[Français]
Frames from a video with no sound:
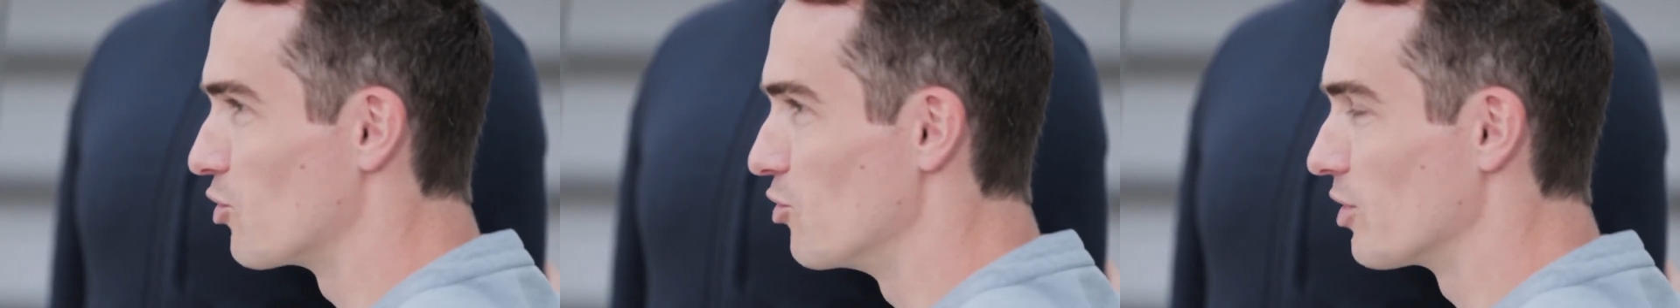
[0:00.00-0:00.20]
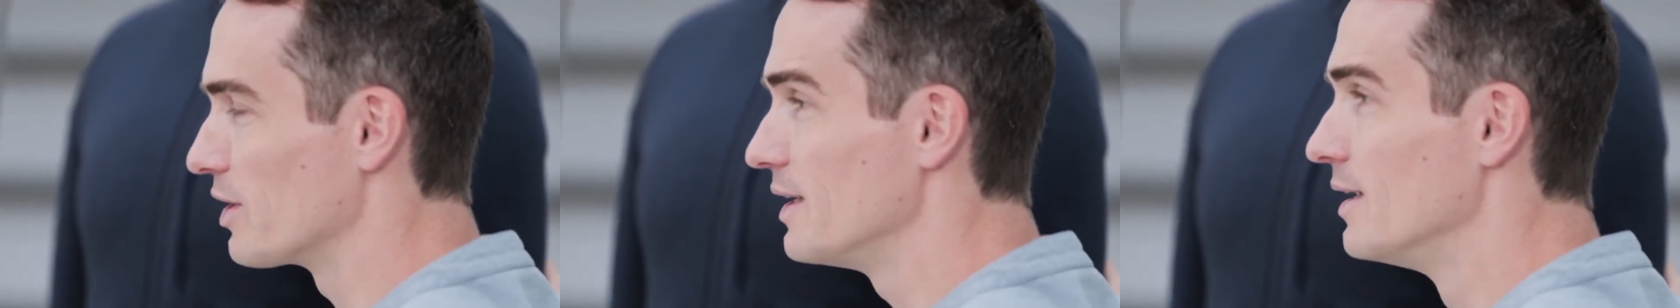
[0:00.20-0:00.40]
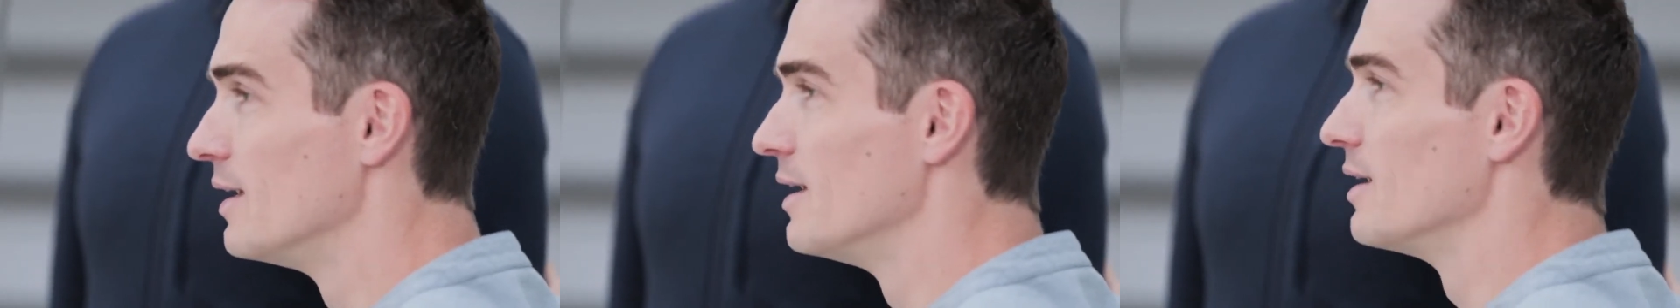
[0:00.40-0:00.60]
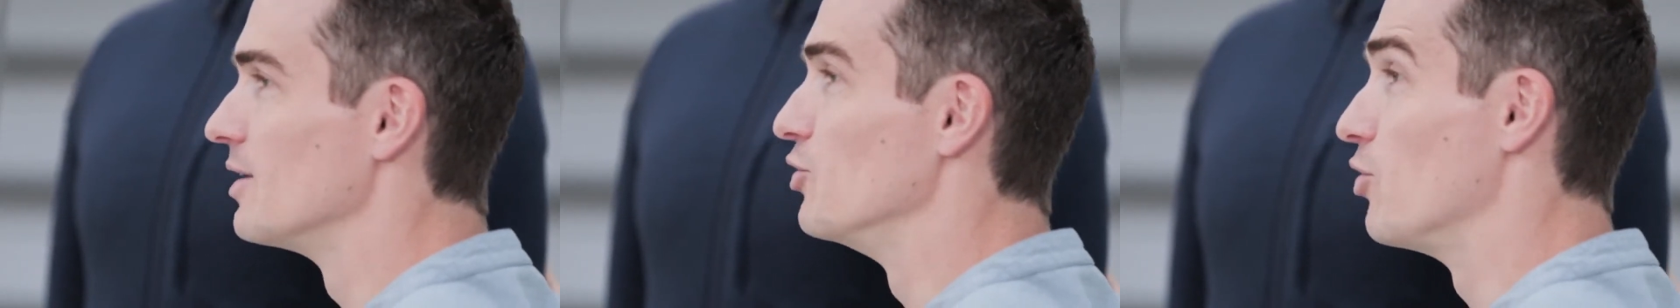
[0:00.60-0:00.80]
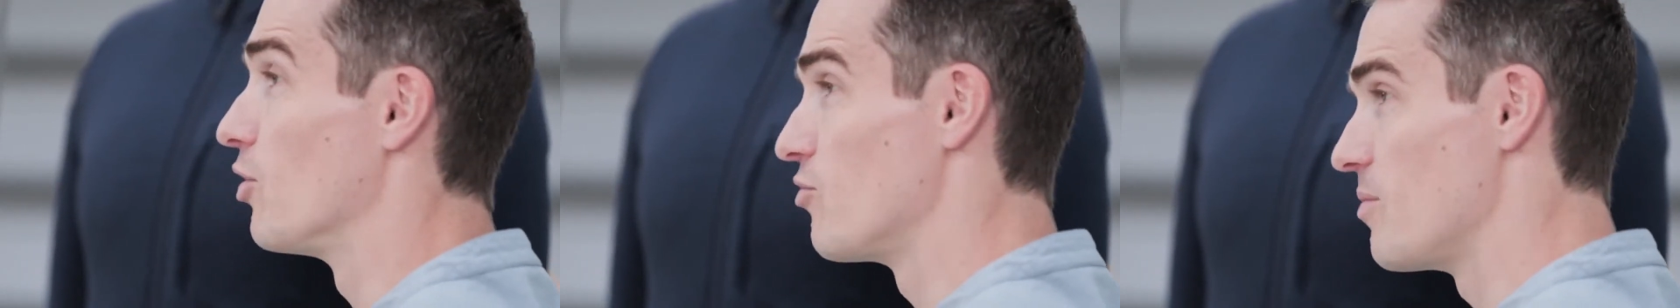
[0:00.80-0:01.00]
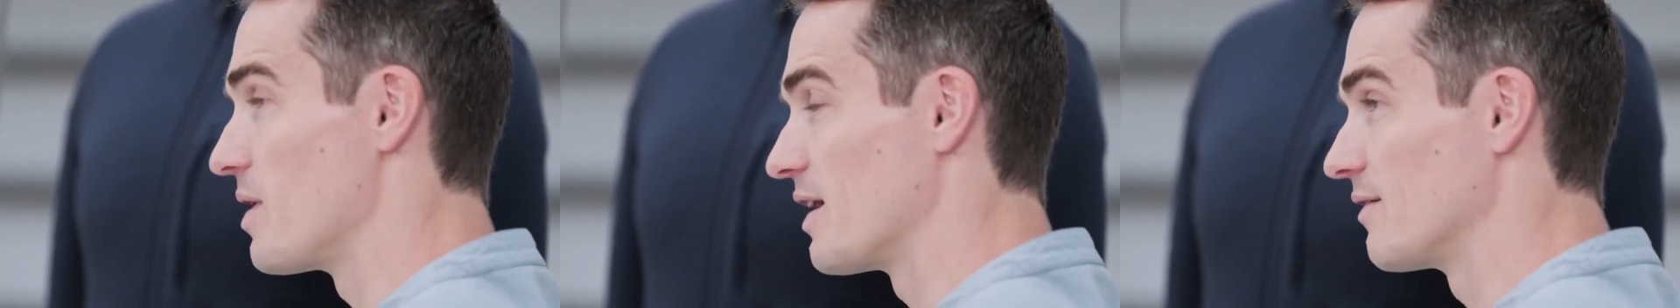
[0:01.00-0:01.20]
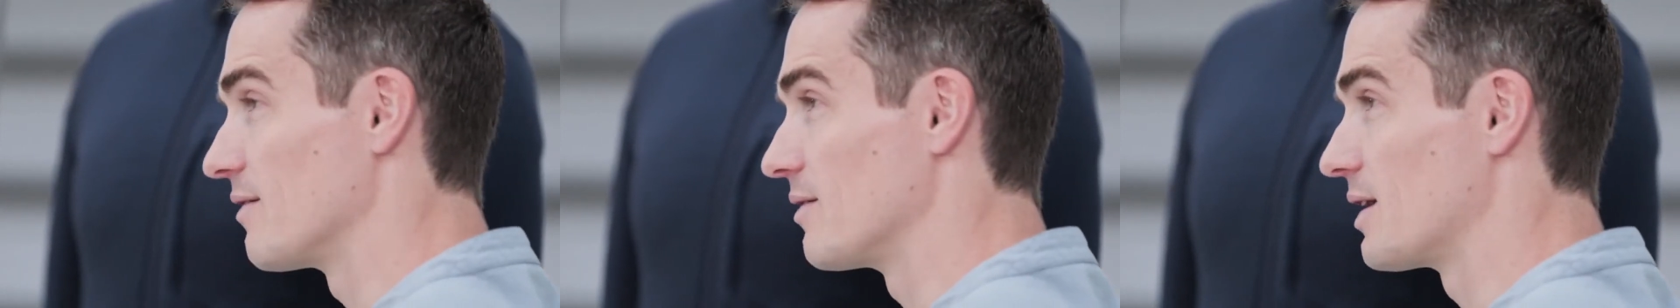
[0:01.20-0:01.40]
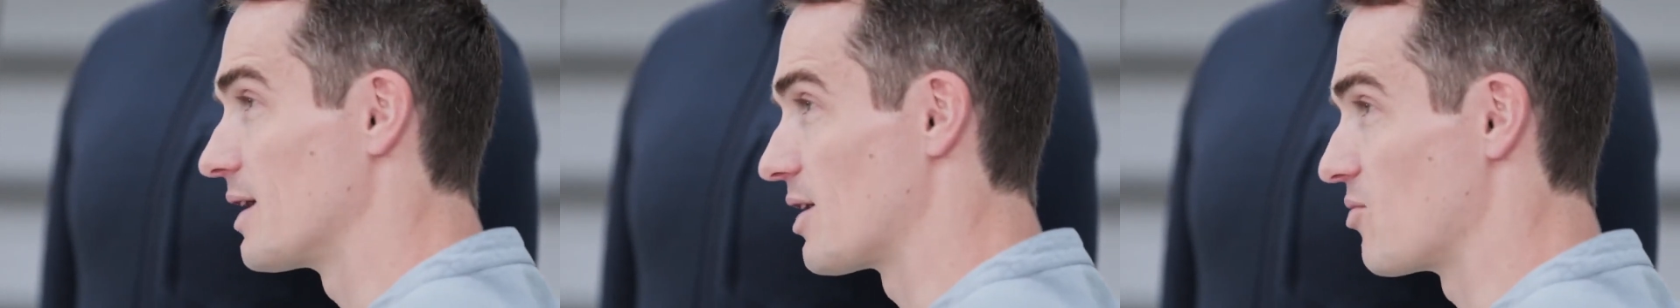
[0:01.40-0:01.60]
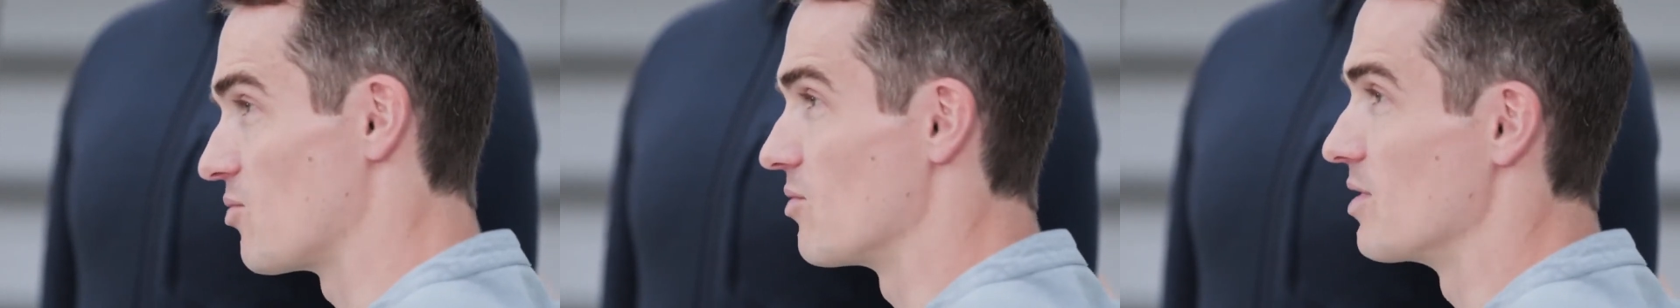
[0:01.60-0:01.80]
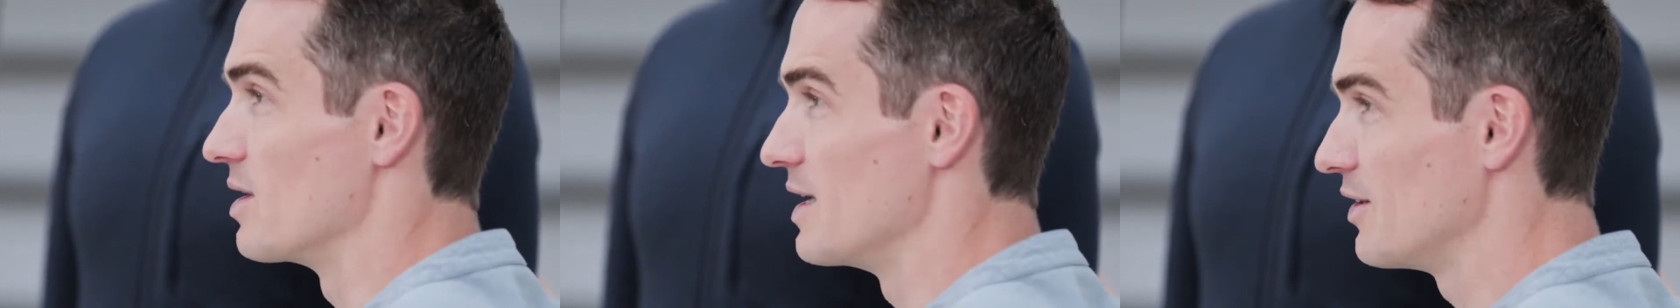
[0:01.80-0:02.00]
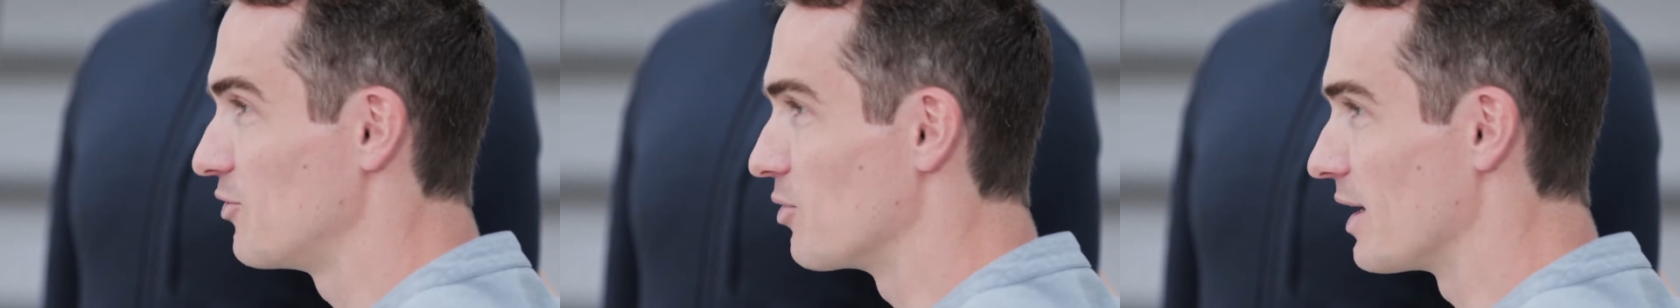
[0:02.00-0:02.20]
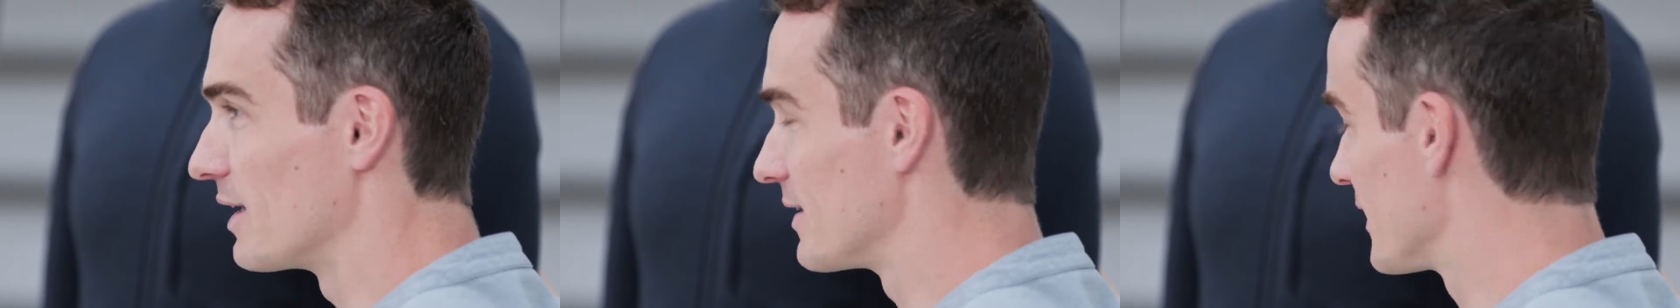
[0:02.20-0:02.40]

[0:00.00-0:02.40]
coloris dans vos magasins Decathlon et sur